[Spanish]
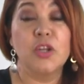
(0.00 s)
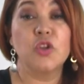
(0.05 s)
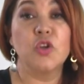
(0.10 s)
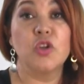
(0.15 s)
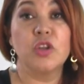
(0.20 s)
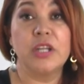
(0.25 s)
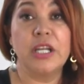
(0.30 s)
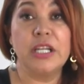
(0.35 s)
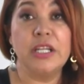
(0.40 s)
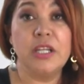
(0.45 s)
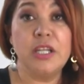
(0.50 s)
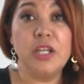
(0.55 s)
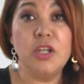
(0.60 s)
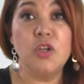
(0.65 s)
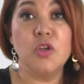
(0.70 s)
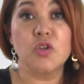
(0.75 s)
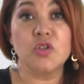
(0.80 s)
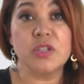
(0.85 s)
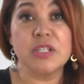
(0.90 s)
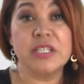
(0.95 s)
donde el
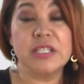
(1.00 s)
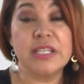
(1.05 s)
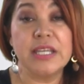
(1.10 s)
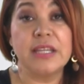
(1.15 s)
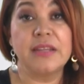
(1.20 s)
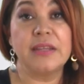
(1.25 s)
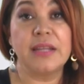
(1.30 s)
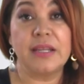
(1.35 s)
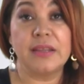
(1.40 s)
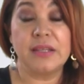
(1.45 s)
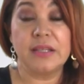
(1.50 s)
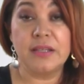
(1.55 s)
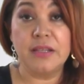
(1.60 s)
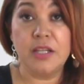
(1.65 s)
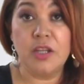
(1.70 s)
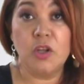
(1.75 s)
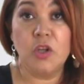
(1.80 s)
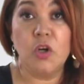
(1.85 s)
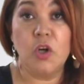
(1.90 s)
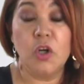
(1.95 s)
niño se sienta
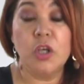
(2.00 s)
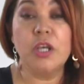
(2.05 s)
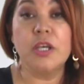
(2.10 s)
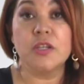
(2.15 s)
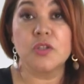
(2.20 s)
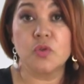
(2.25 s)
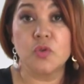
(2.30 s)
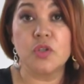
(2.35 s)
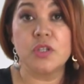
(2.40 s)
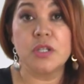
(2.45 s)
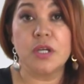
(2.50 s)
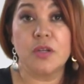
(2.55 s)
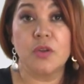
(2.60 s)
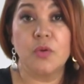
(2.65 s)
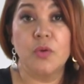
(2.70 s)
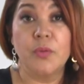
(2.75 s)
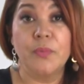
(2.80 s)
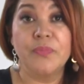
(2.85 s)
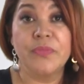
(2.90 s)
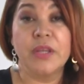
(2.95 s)
atendido y
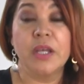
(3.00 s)
escuchado.